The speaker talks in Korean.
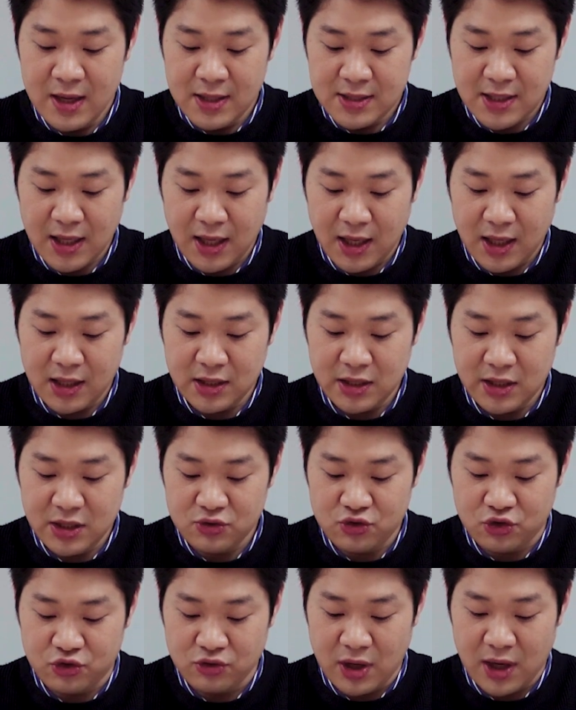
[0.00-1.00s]

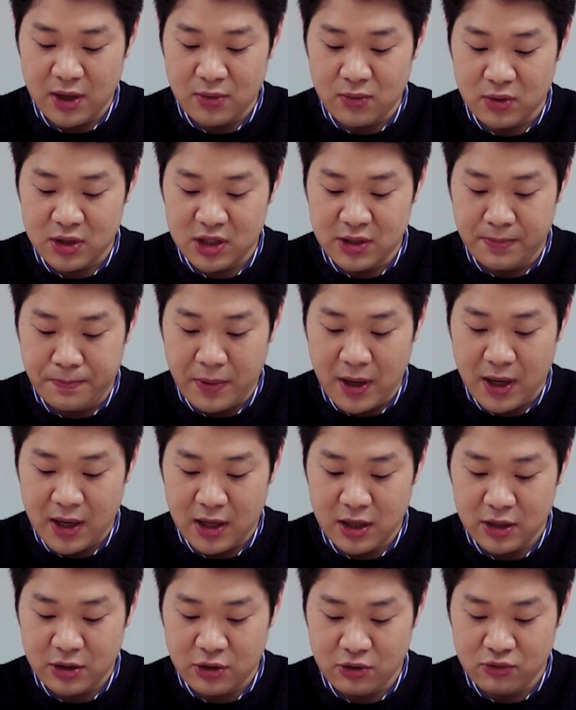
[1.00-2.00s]
사안이 중하고
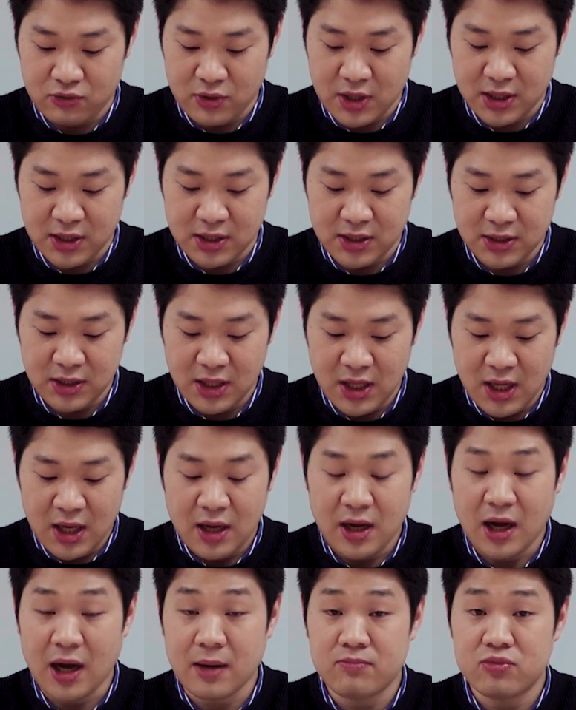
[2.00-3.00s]
급박할 경우에는
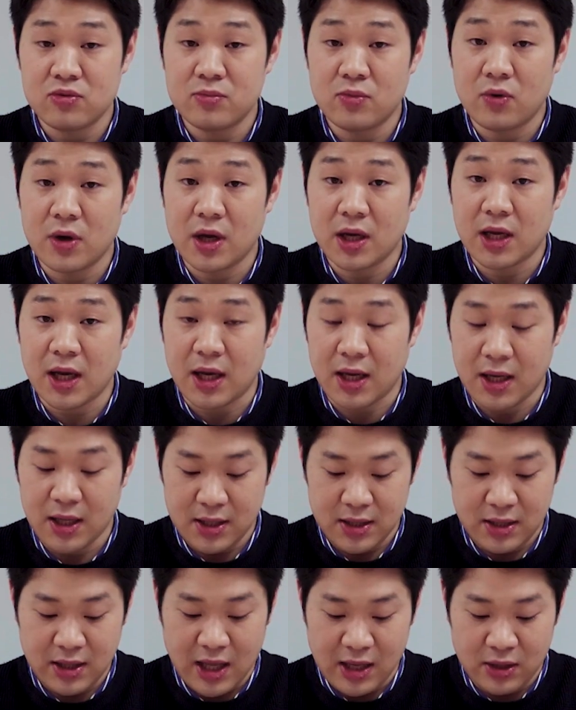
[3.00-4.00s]

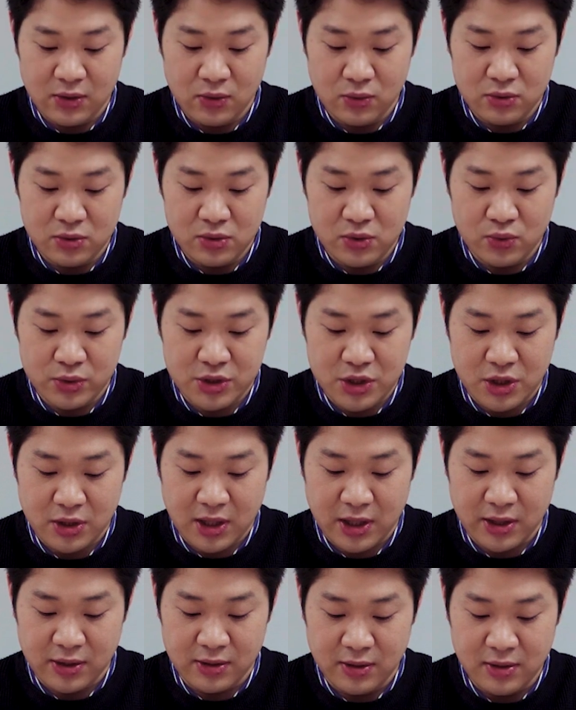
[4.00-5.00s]
학부모에게 내교를
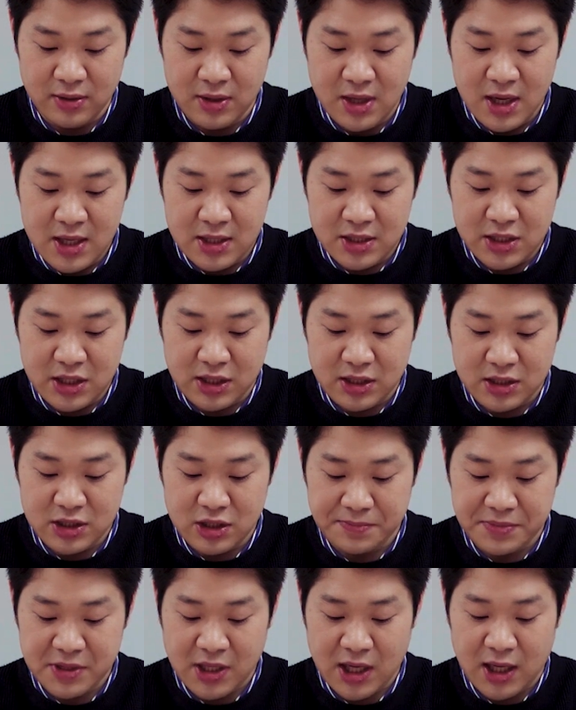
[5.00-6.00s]
요청하여
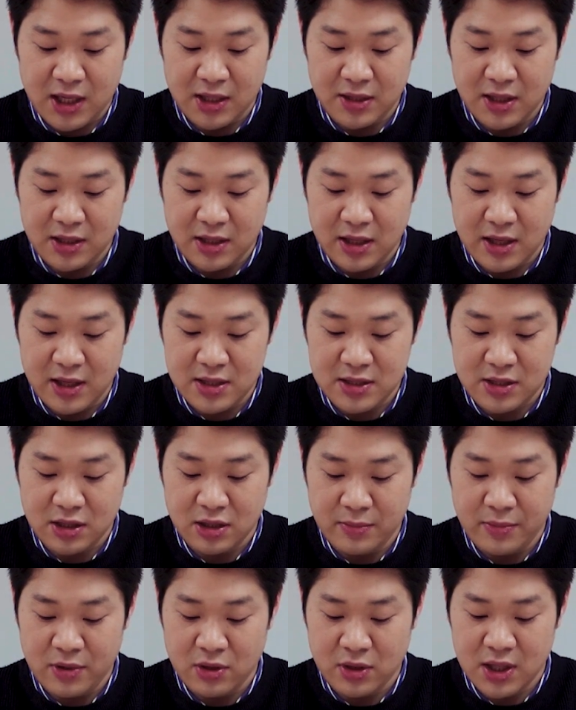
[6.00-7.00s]
직접 사안에 대해
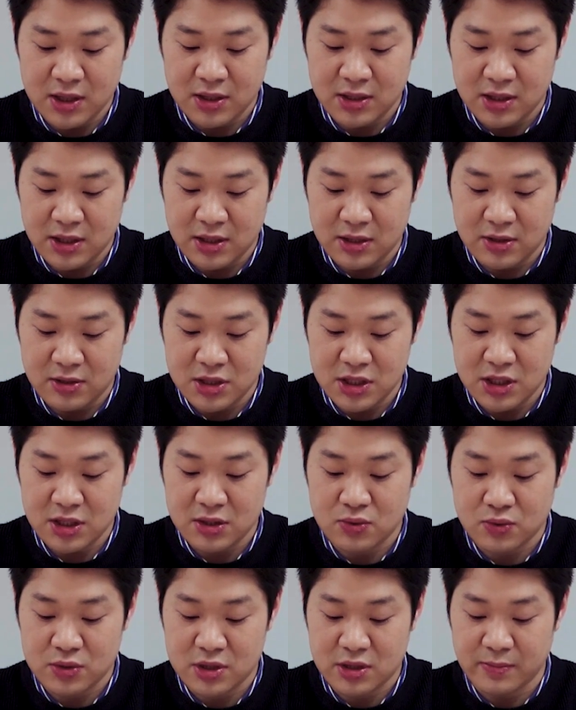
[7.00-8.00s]
설명해 드리는
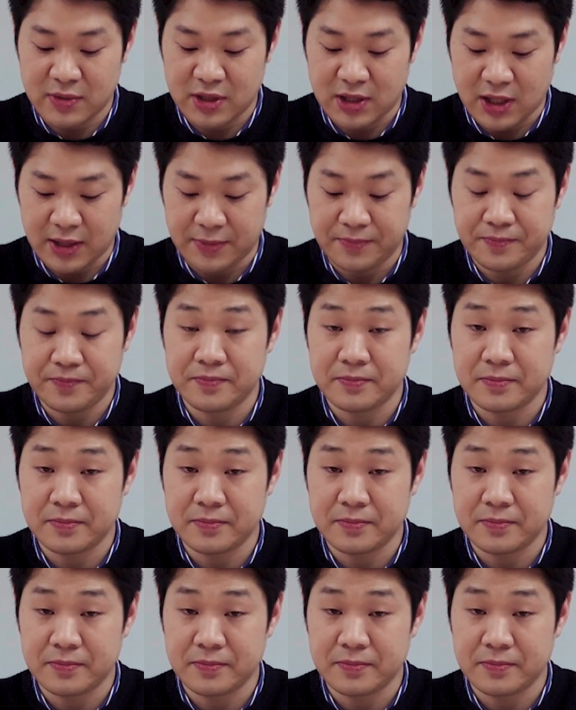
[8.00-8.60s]
것이 좋습니다.